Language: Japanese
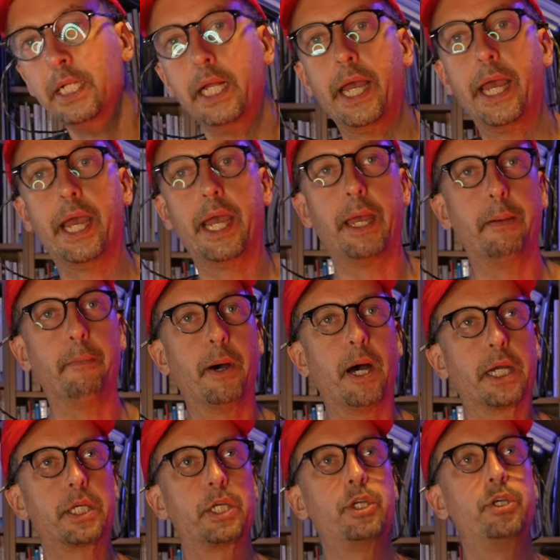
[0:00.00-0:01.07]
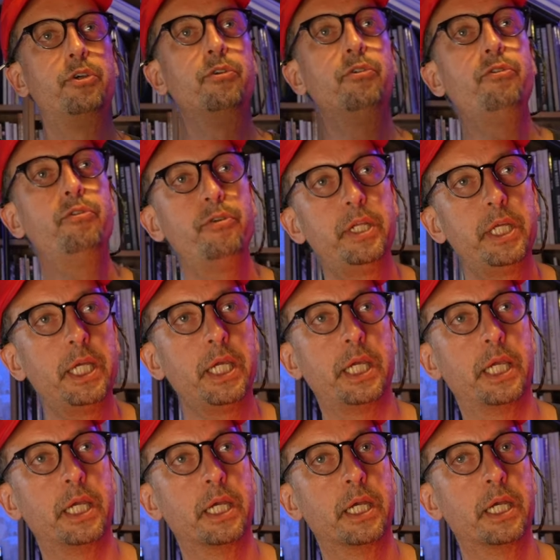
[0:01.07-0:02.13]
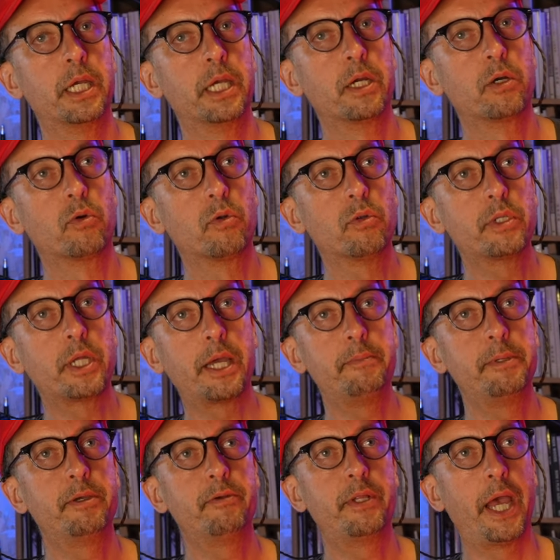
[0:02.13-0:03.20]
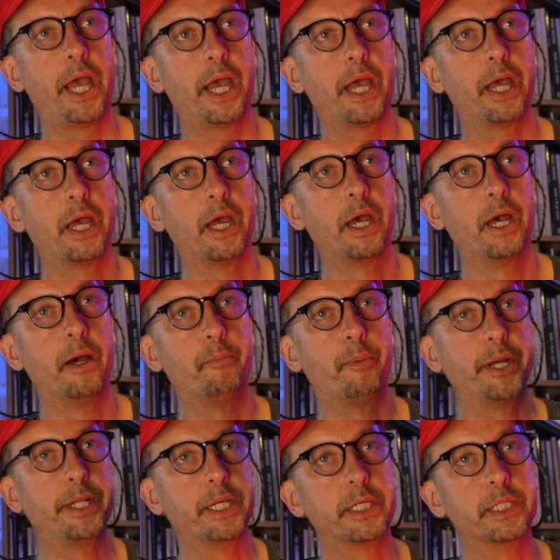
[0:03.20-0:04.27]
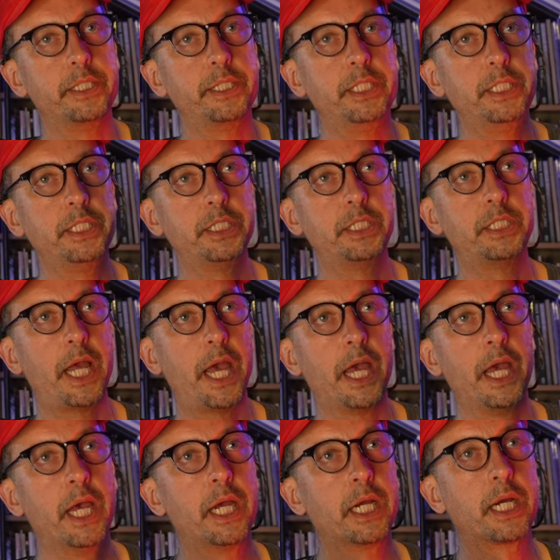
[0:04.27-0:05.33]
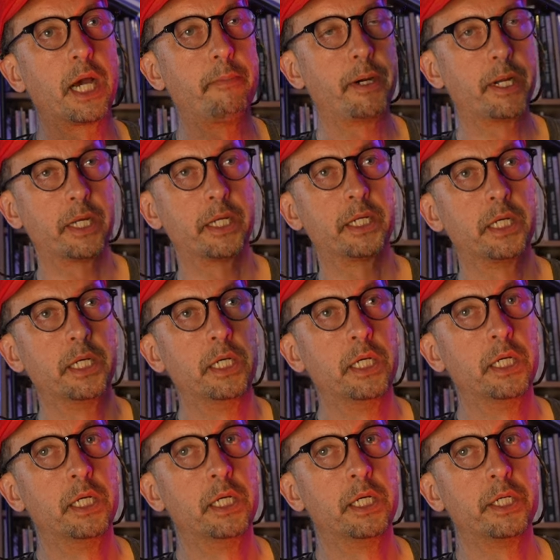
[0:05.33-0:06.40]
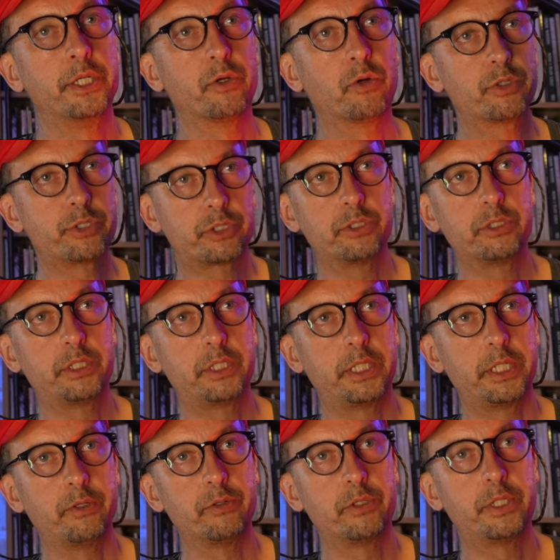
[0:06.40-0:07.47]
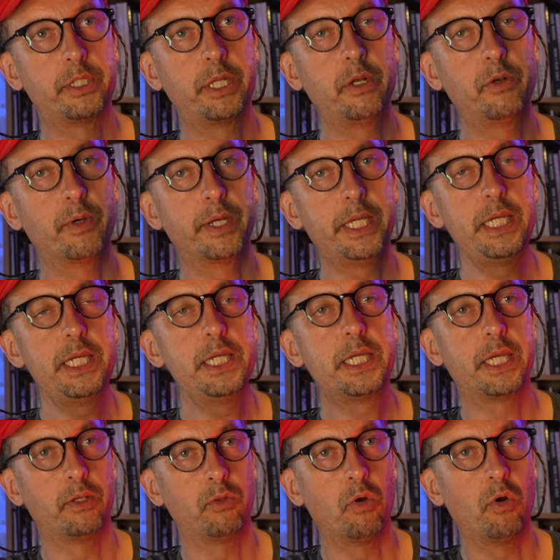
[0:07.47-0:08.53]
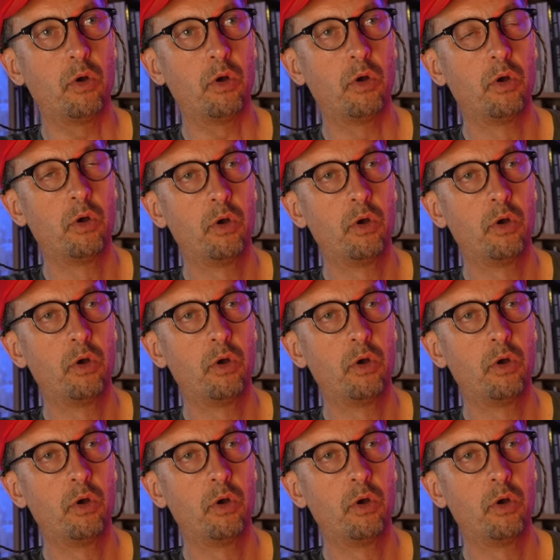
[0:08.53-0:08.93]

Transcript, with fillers: えー、まあ急にこのタイミングでバイデンが辞任してカマラよろしくって言ってるのはいいけど